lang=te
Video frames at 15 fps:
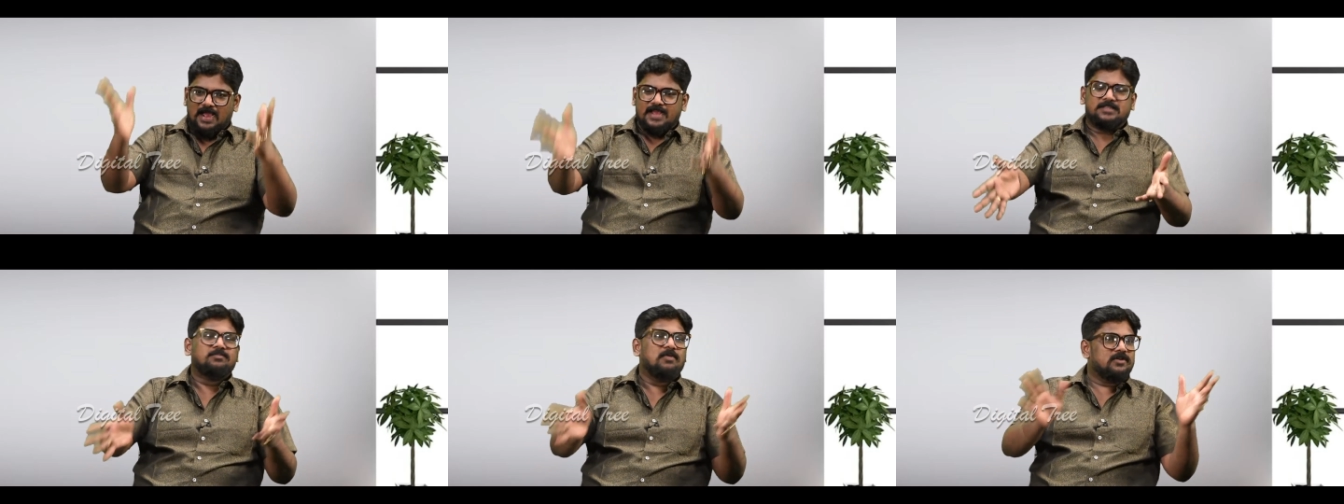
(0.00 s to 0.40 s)

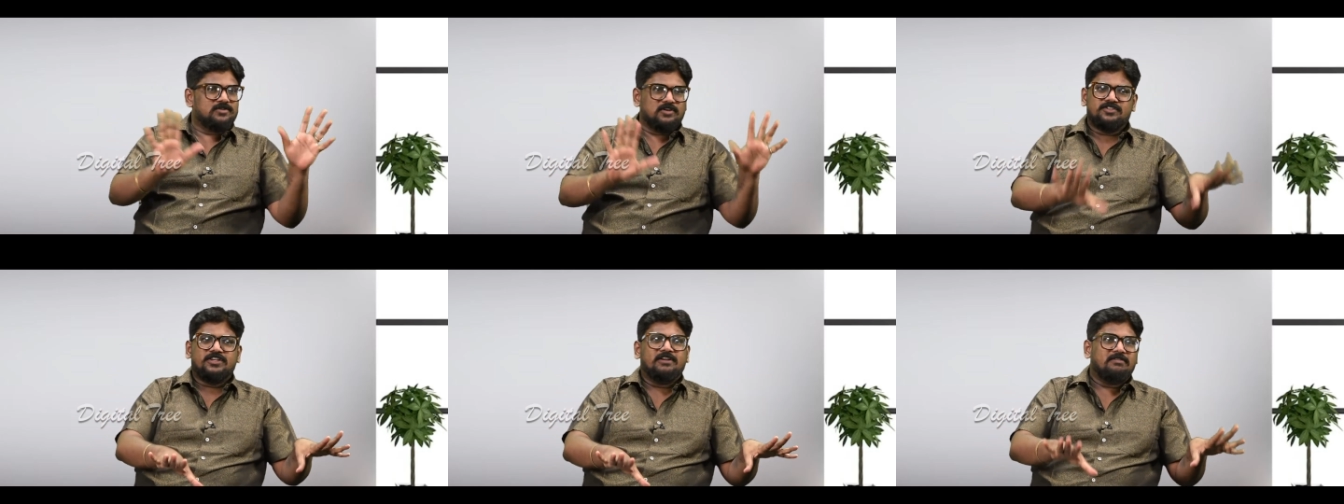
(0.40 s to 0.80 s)
ఐస్
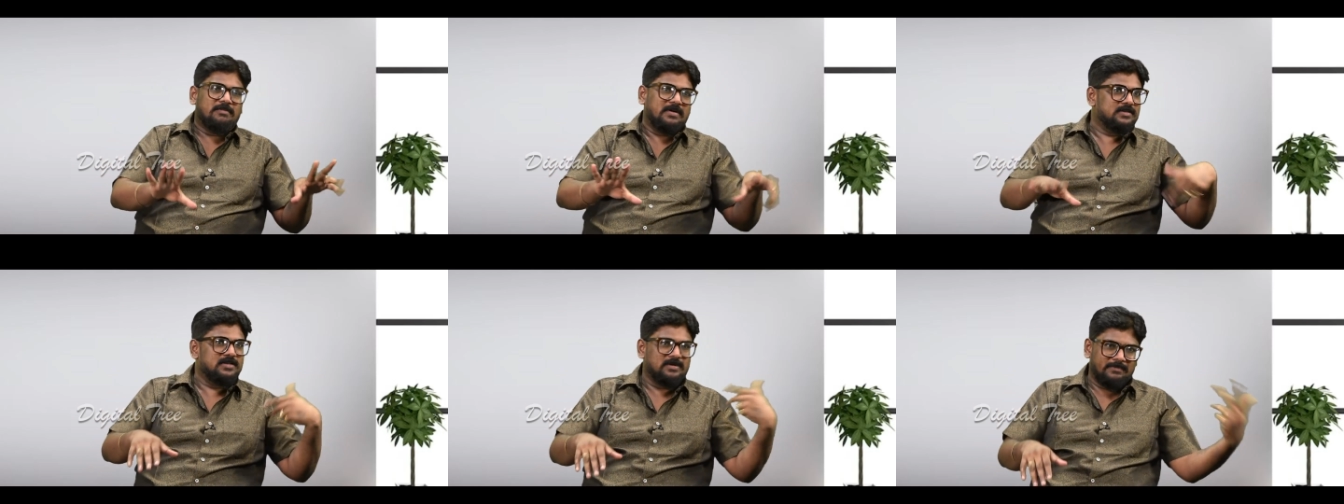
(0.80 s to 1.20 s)
బాక్స్లో
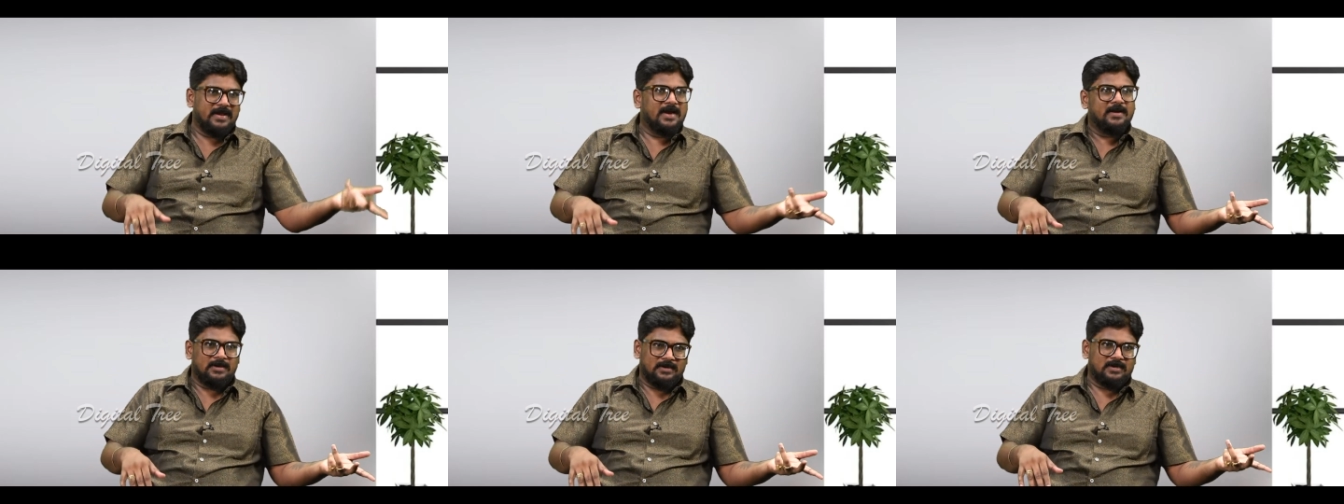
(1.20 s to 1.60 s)
శవం అసలు
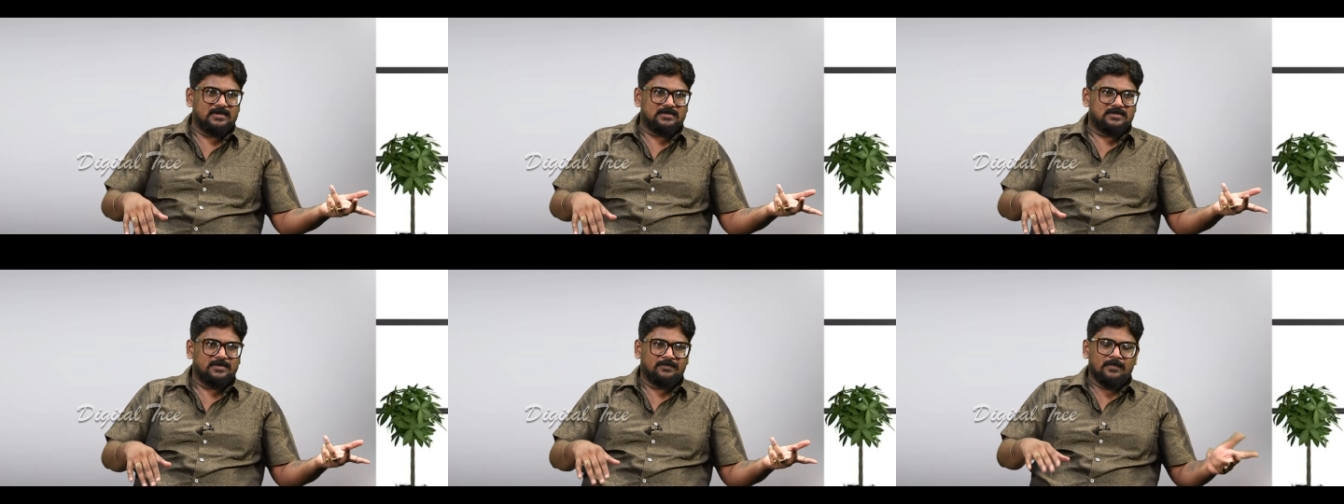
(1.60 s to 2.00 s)
మెయిన్
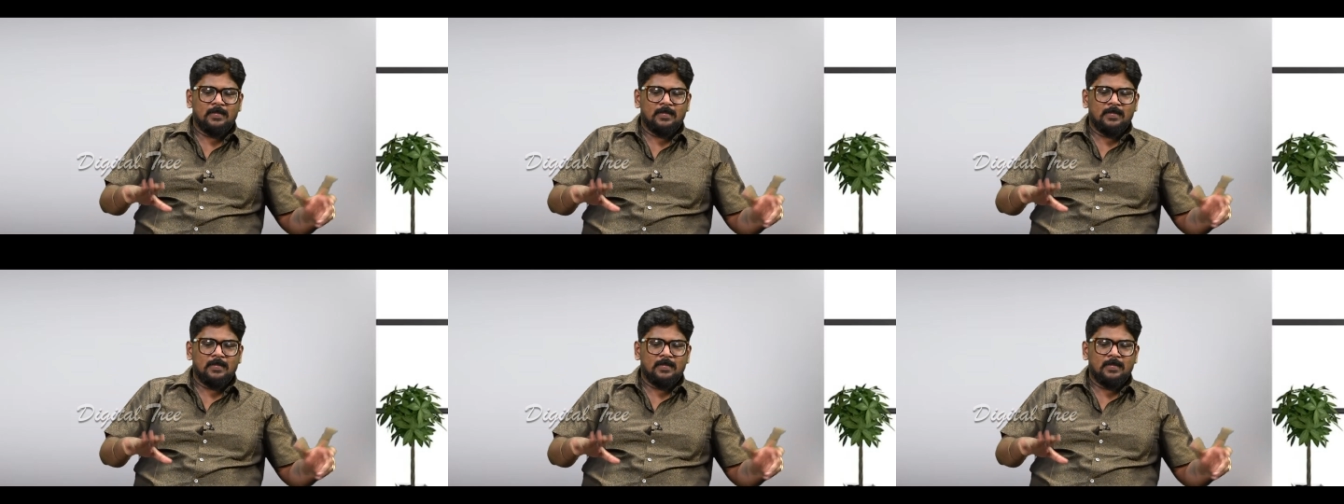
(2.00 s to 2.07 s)
ఇంటెన్స్